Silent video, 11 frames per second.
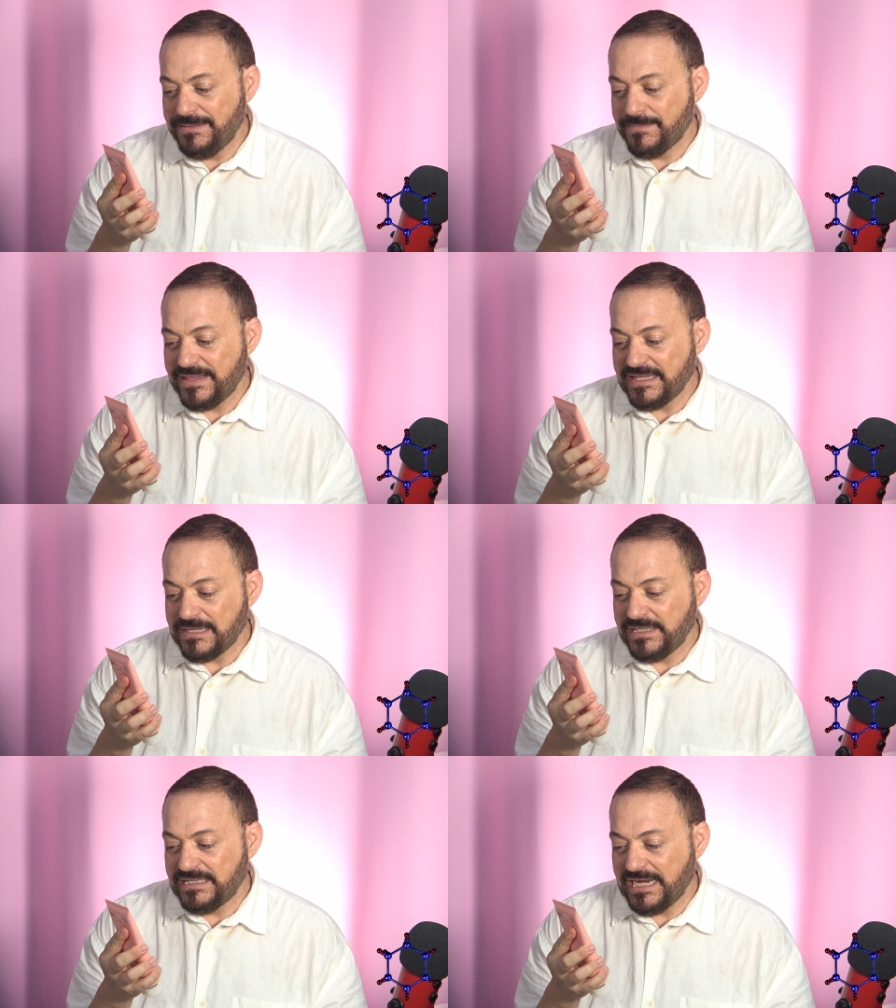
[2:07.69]

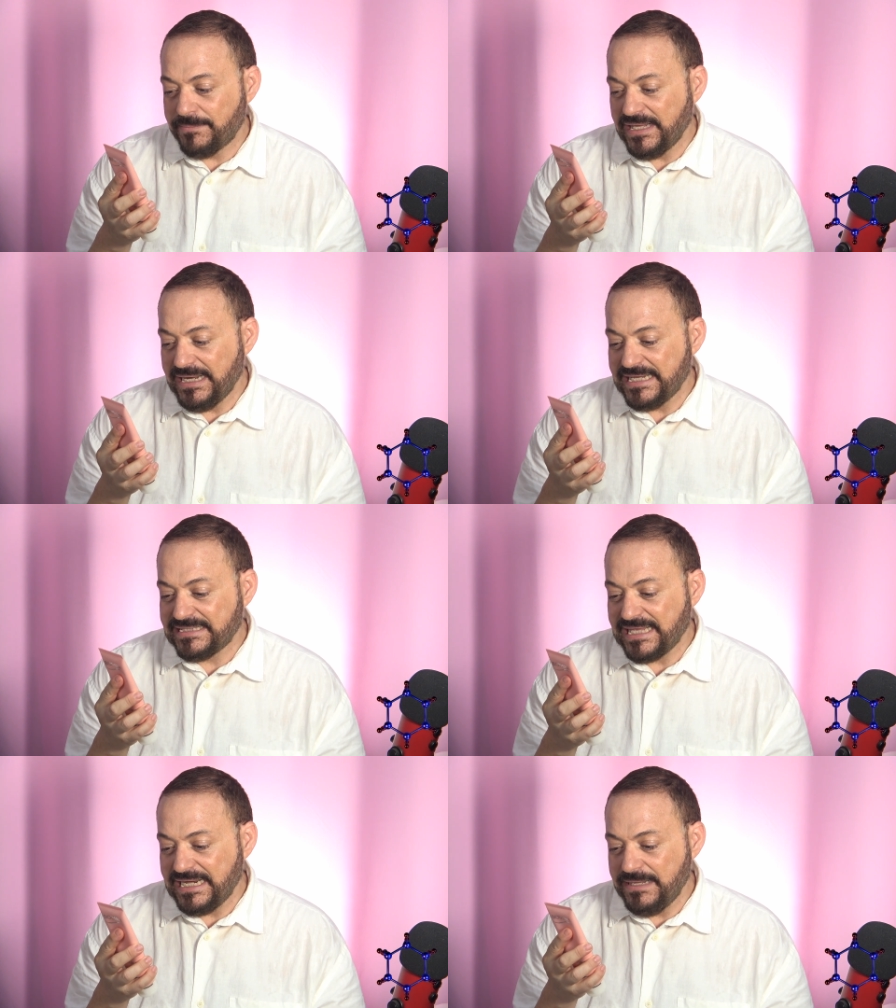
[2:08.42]
Inmediatamente la piel
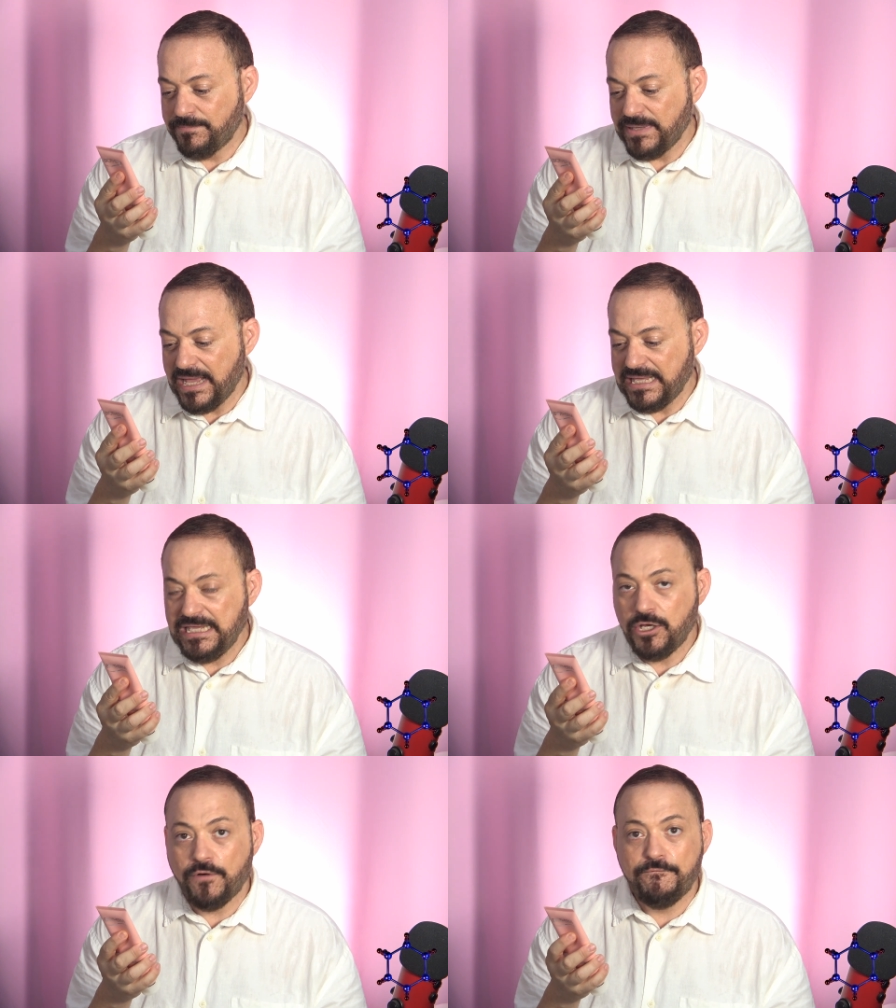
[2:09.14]
está limpia
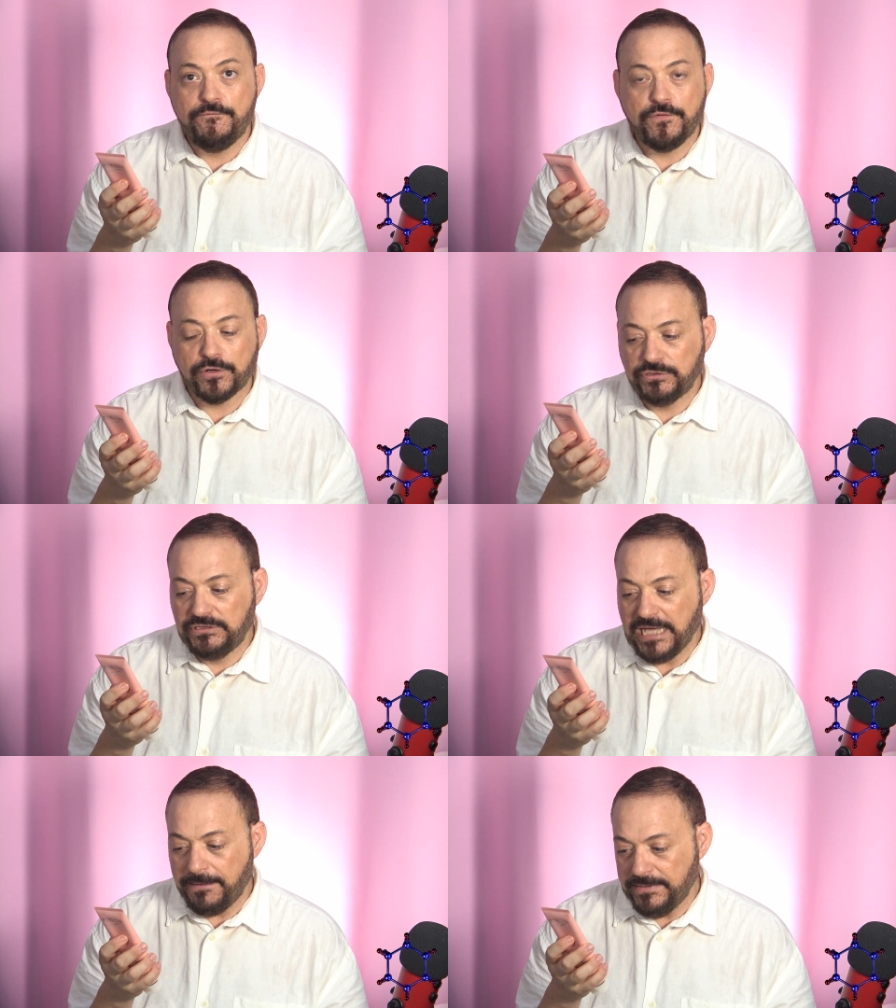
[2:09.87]
y
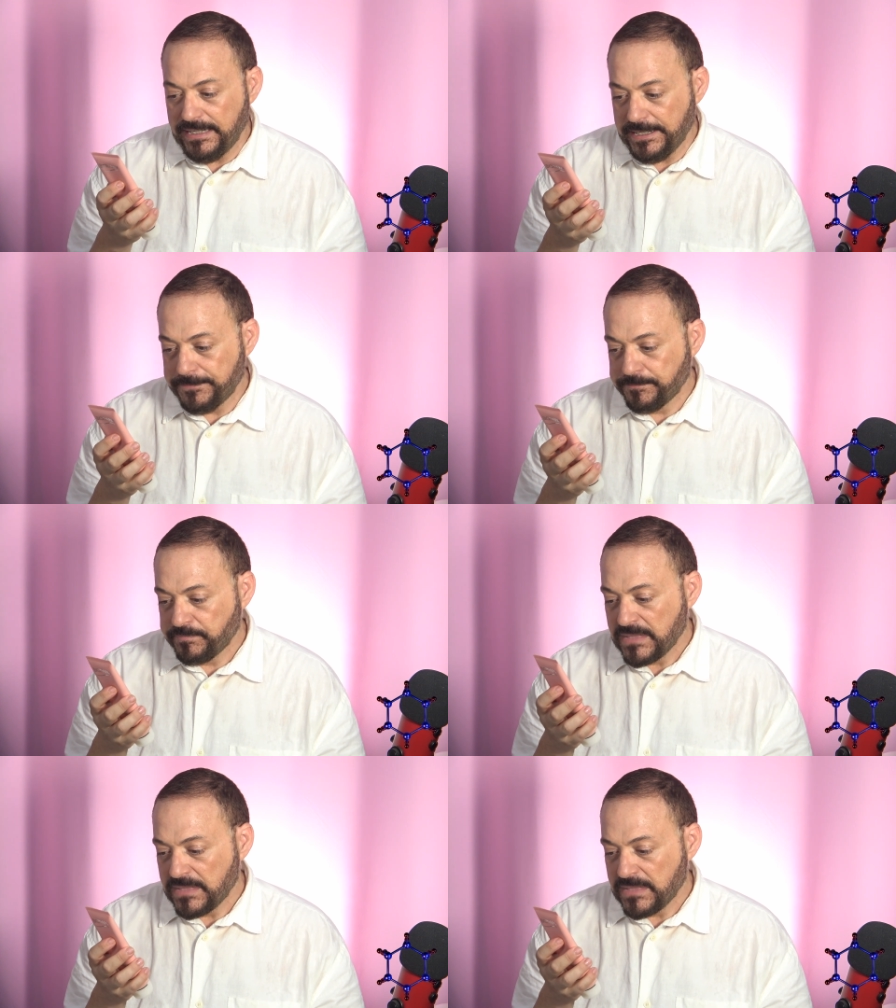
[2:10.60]
confortable.